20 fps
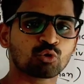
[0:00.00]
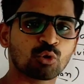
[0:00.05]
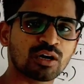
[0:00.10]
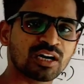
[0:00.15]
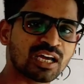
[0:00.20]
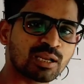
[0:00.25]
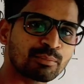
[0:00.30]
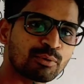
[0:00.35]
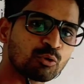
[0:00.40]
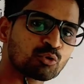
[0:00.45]
तो
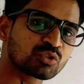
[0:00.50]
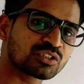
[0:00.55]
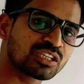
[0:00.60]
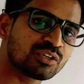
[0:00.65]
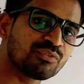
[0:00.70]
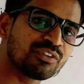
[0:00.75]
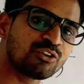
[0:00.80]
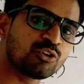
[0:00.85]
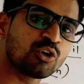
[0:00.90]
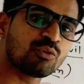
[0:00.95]
अगर मैं
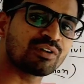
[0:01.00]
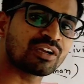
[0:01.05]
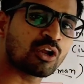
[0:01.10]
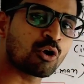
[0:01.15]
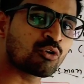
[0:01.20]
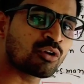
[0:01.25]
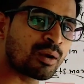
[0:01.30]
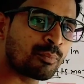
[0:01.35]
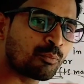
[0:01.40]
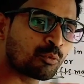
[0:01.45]
उसकी वीडियो
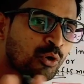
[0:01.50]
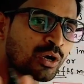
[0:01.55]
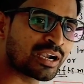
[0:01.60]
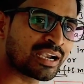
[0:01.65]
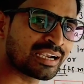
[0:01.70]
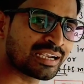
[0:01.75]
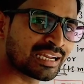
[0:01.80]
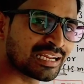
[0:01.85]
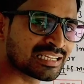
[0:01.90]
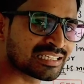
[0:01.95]
बनाऊंगा पूरा
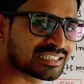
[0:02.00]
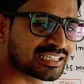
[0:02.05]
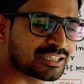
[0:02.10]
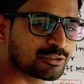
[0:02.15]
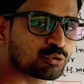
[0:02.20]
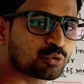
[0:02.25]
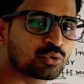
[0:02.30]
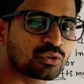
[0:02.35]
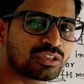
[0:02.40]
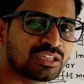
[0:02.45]
डिटेल्स
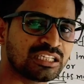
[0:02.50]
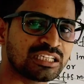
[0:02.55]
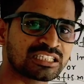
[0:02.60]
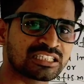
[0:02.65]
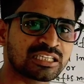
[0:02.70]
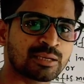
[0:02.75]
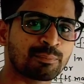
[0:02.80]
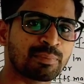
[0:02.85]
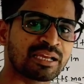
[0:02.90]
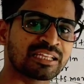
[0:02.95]
की तो
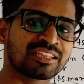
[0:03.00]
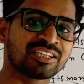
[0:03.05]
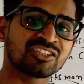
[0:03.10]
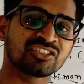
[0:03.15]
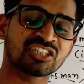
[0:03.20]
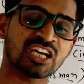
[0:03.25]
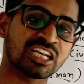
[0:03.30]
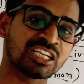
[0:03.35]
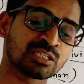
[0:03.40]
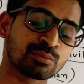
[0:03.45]
30 से
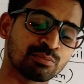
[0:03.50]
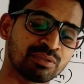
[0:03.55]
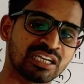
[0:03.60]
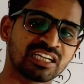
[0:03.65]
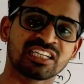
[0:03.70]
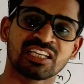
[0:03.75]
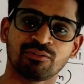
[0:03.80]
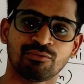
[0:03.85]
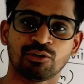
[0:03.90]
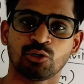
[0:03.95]
35 40
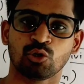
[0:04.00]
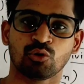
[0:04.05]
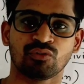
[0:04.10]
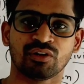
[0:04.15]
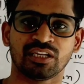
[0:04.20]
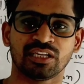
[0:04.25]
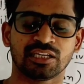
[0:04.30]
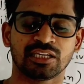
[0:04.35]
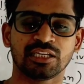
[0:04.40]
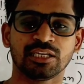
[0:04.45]
मिनट की वीडियो
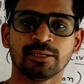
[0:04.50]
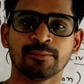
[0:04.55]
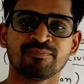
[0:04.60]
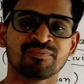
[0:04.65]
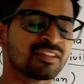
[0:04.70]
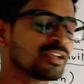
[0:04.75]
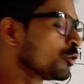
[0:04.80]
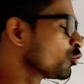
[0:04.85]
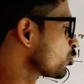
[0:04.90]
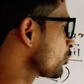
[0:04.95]
बनेगी
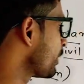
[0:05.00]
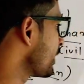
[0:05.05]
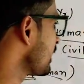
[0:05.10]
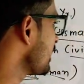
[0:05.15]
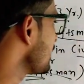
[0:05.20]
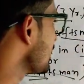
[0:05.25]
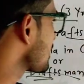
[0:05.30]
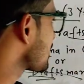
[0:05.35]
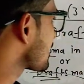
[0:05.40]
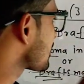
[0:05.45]
तो
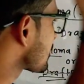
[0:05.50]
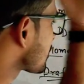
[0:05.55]
मैंने ये